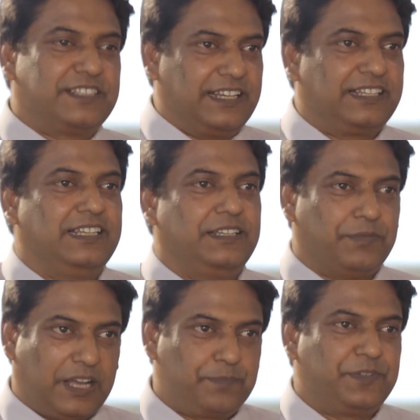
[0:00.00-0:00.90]
इस तरह के
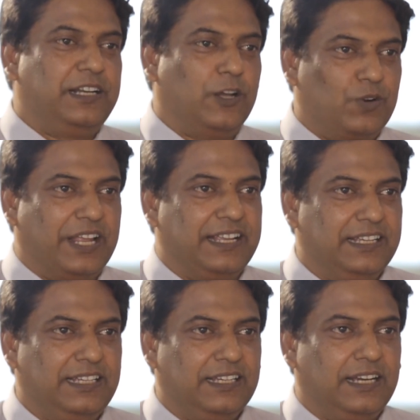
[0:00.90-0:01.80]
अप्स एंड डाउन
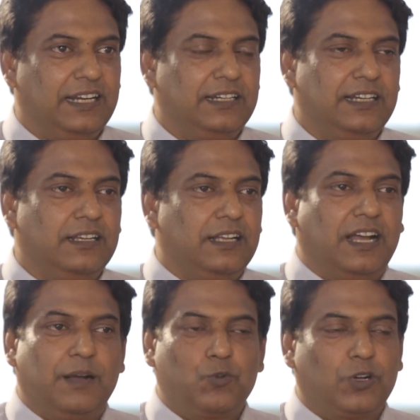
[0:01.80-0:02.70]
आएंगे एंड
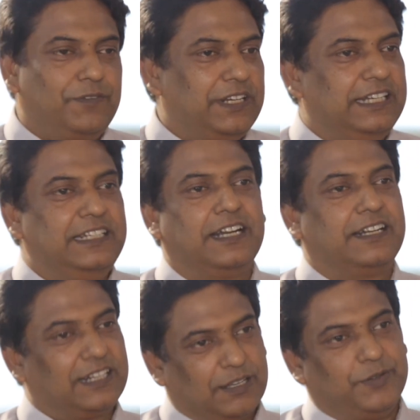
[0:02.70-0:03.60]
आपको कभी लीनियर
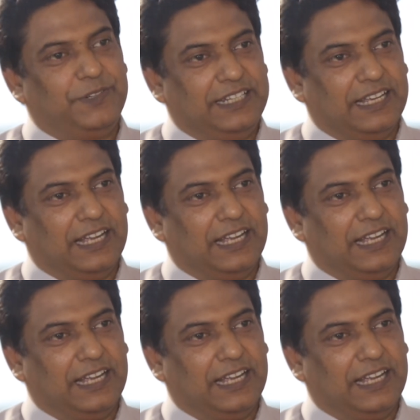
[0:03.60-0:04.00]
रिटर्न कभी भी नहीं